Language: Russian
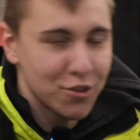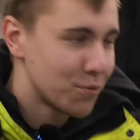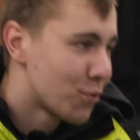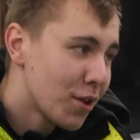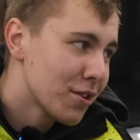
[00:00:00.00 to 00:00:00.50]
чтобы
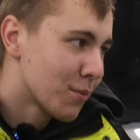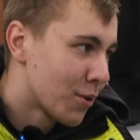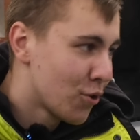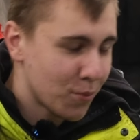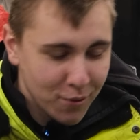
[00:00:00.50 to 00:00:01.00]
других там
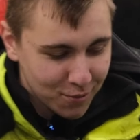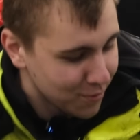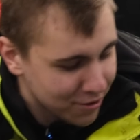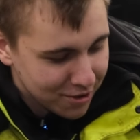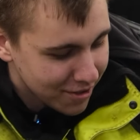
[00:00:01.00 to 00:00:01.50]
наебывать, ну,
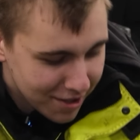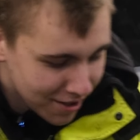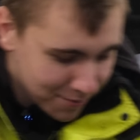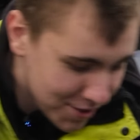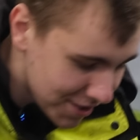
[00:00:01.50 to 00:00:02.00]
это
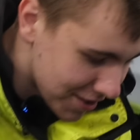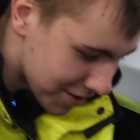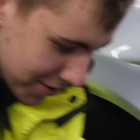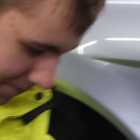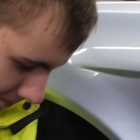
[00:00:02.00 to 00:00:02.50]
пиздец.